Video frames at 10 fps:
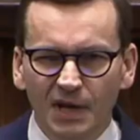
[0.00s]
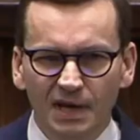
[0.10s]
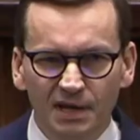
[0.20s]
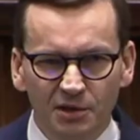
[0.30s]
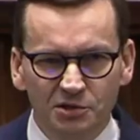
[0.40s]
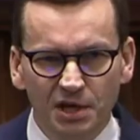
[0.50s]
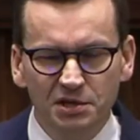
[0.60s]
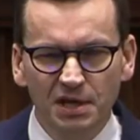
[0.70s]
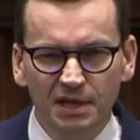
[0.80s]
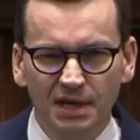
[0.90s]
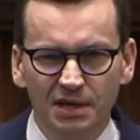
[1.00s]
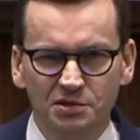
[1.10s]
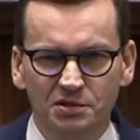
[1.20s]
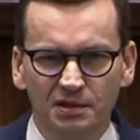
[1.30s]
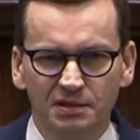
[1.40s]
Jednocześnie
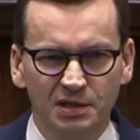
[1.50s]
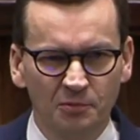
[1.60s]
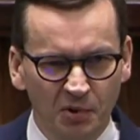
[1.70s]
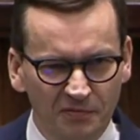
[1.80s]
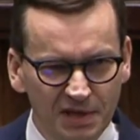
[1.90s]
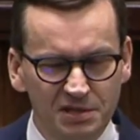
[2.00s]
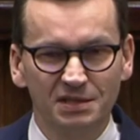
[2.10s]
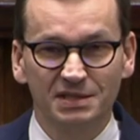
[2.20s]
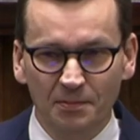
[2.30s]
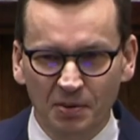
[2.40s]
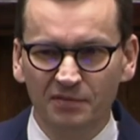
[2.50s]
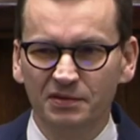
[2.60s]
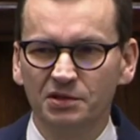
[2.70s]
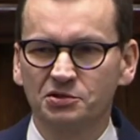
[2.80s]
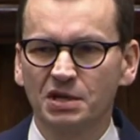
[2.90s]
też chcę powiedzieć,
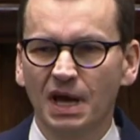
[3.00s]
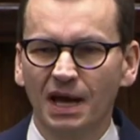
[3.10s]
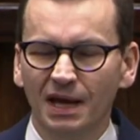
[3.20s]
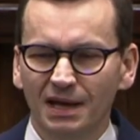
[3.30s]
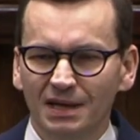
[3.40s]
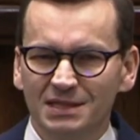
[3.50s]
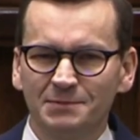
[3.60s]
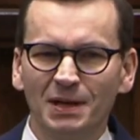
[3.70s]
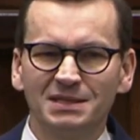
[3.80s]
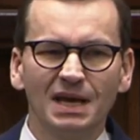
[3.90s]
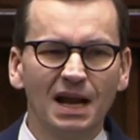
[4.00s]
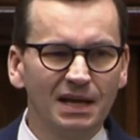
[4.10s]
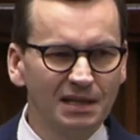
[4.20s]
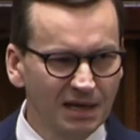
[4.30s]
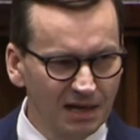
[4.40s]
zapewnić, że
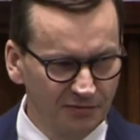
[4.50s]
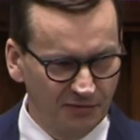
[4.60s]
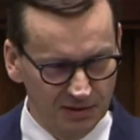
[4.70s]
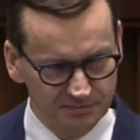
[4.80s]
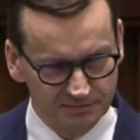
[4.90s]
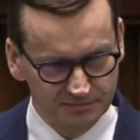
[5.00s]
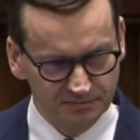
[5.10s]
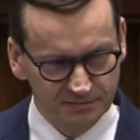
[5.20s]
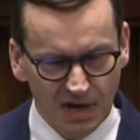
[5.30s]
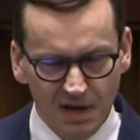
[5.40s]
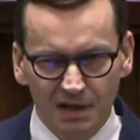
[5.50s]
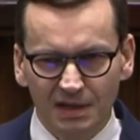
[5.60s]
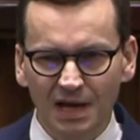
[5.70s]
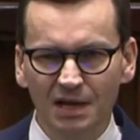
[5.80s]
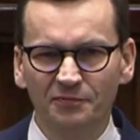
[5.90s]
specjalne taryfy,
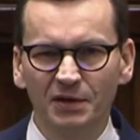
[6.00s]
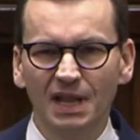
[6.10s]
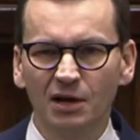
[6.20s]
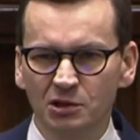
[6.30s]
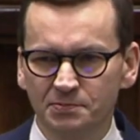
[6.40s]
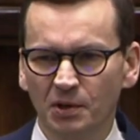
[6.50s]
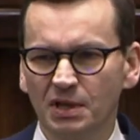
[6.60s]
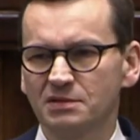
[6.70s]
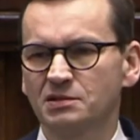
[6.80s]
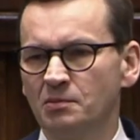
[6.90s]
taryfy dla gospodarstw